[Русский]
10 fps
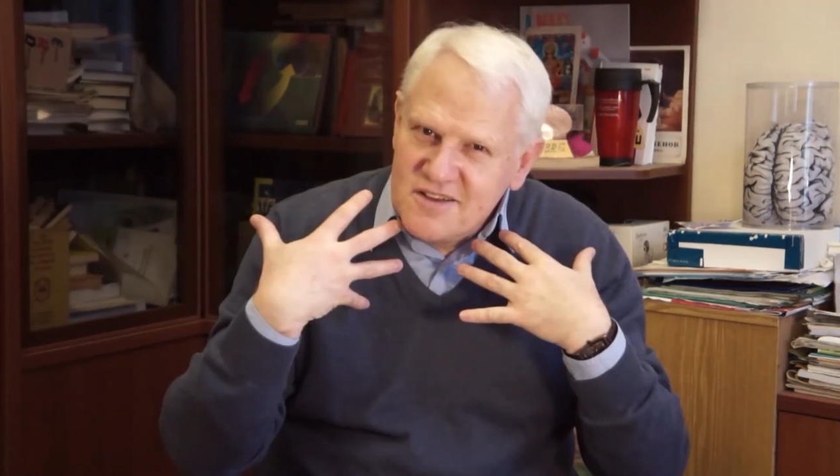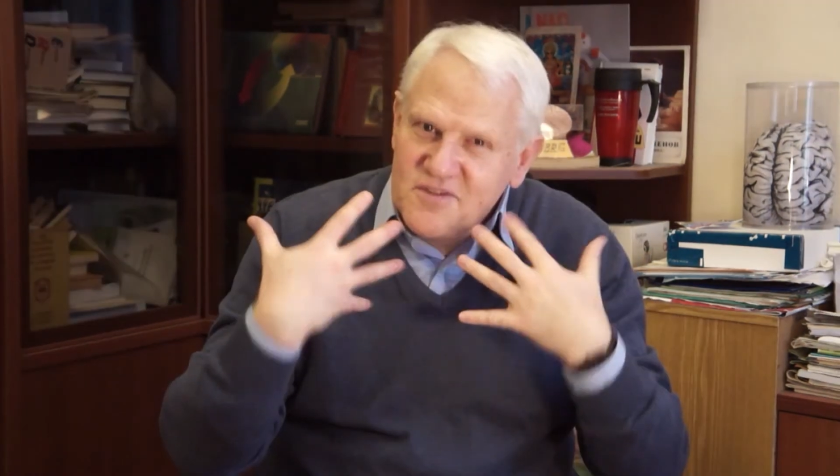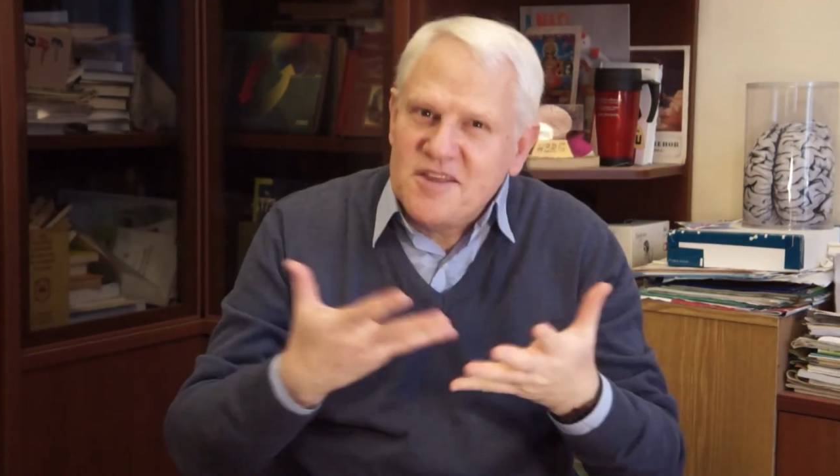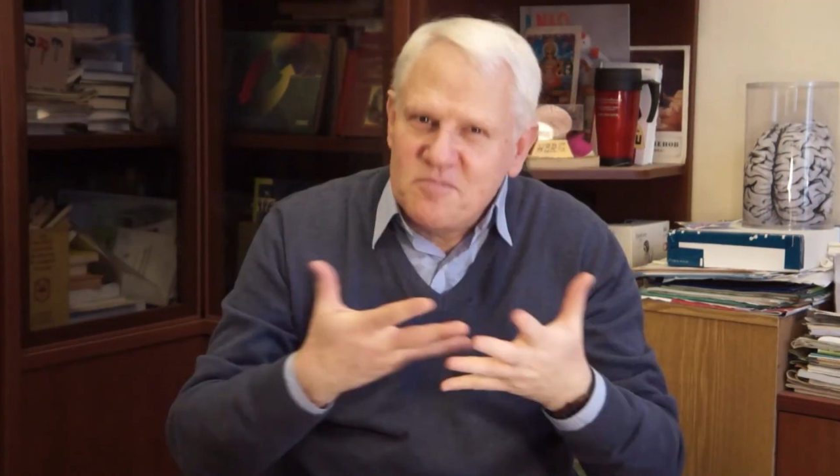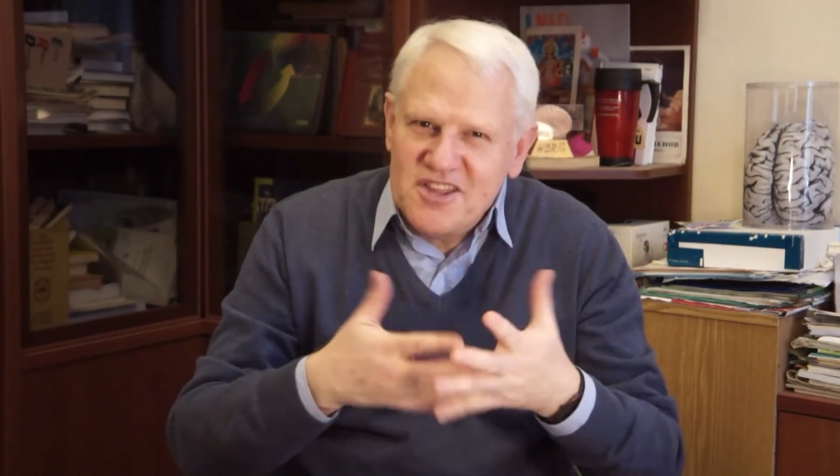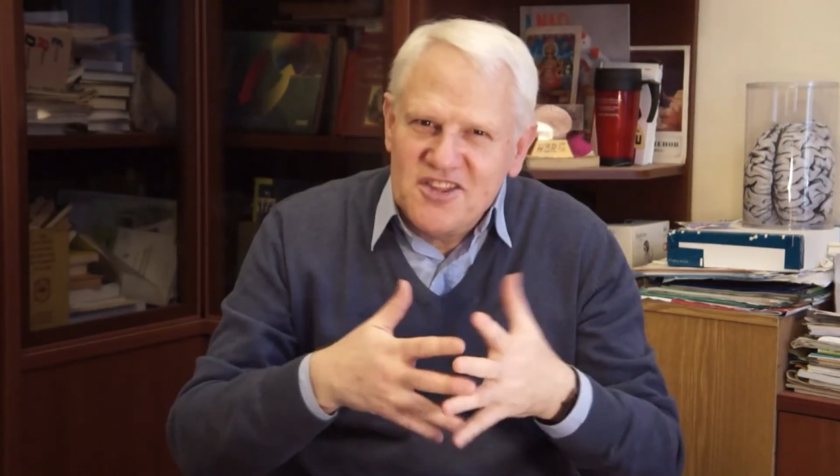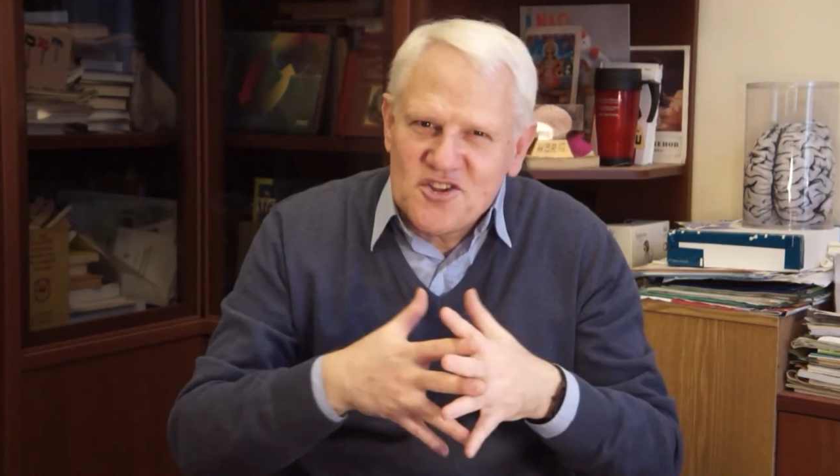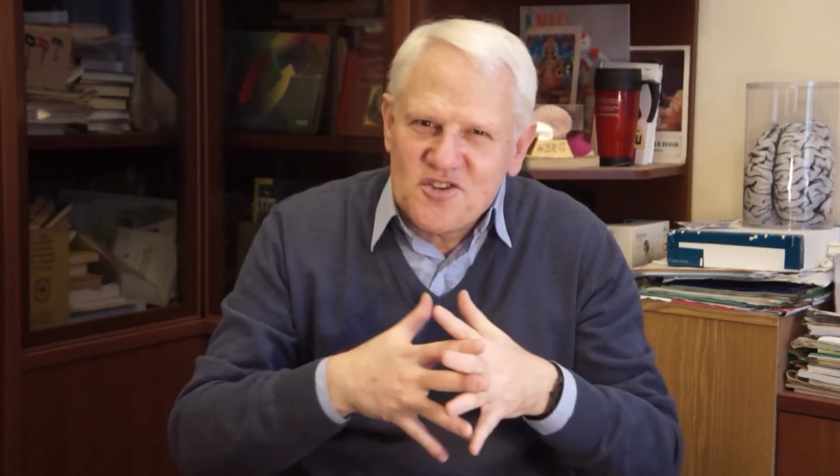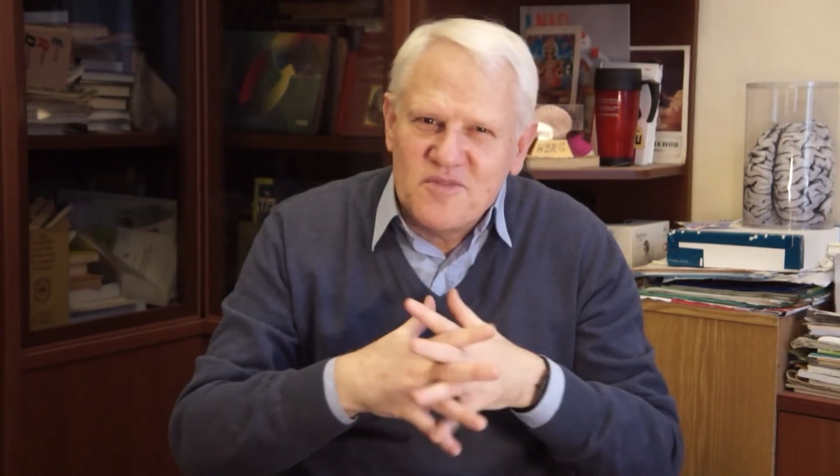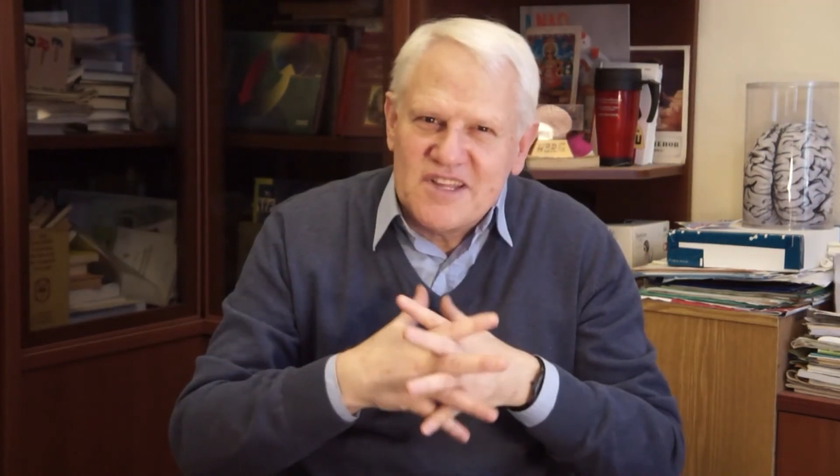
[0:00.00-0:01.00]
Давайте
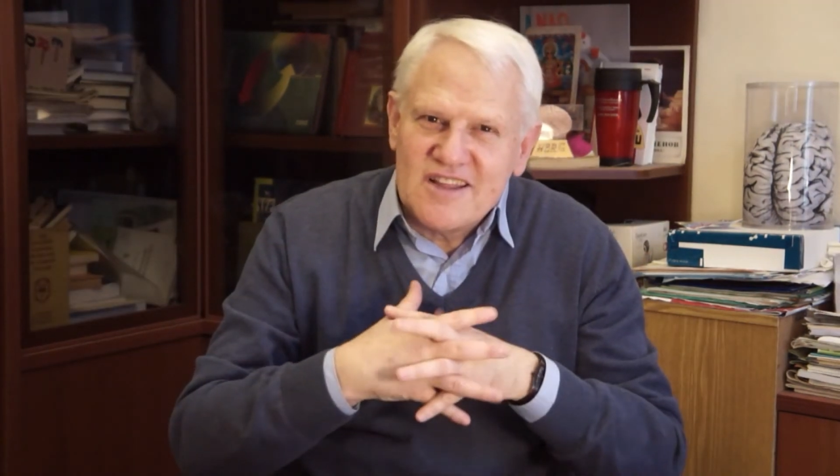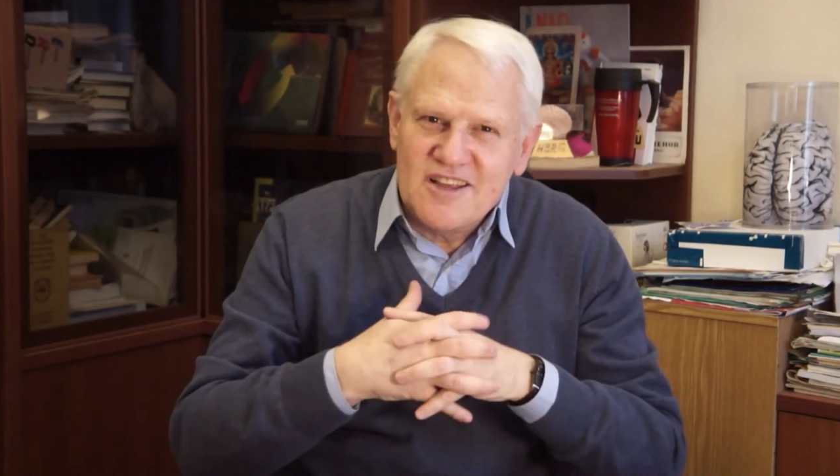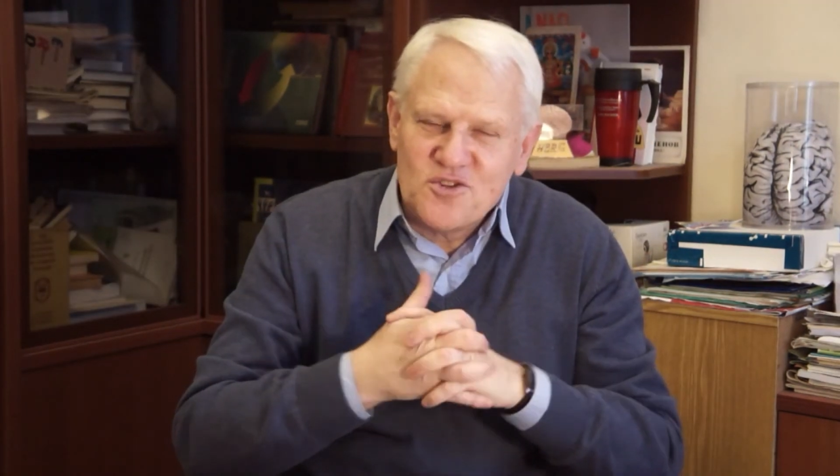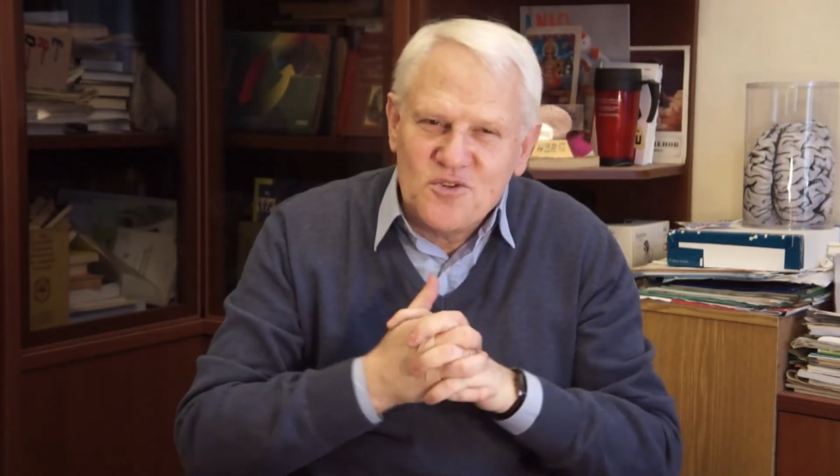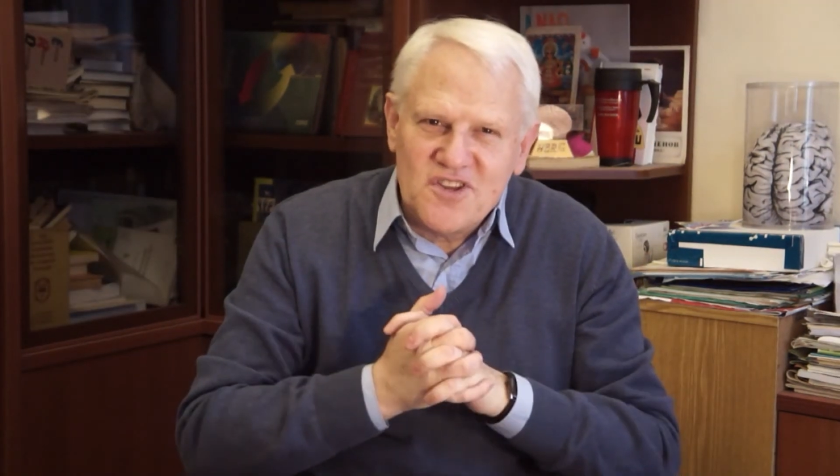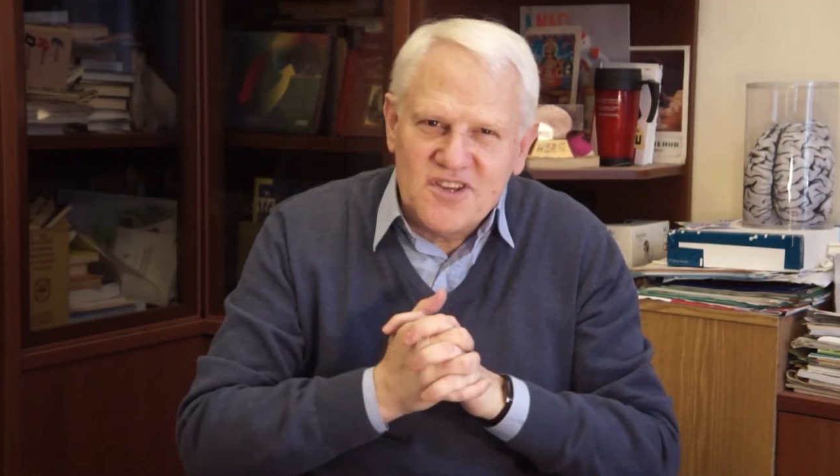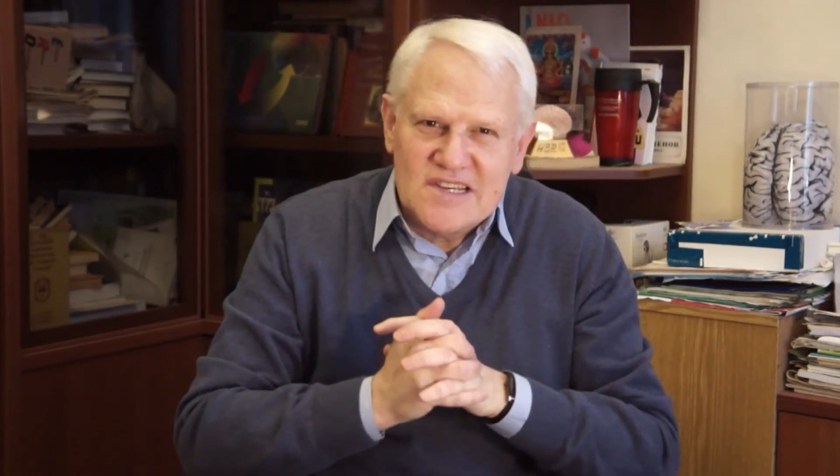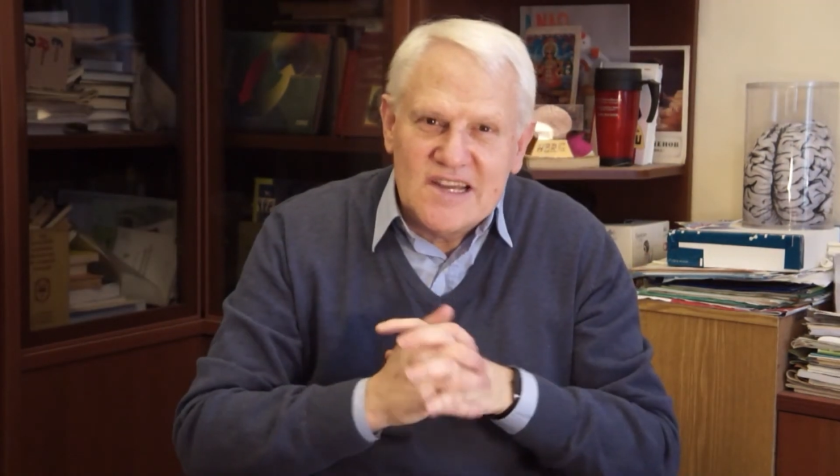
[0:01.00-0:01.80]
поддержим этот лекторий.